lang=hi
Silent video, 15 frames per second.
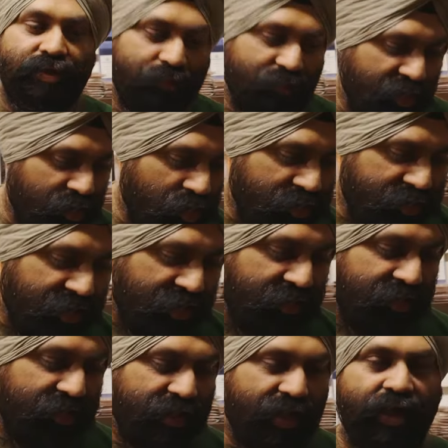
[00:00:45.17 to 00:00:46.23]
जी बिल्कुल
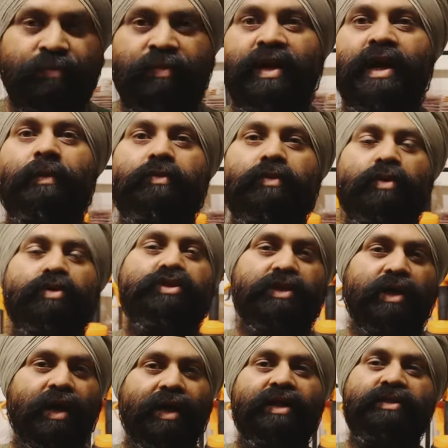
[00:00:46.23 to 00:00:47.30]
सर आज मैं आपको
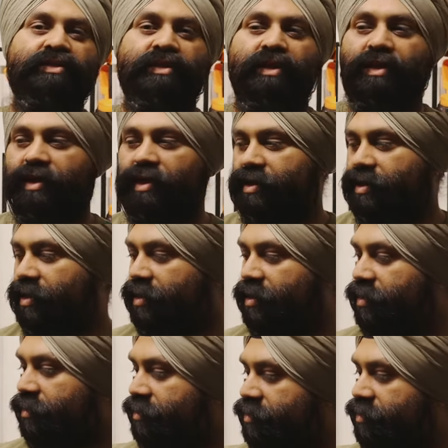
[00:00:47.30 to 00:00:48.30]
चार इंच से लेकर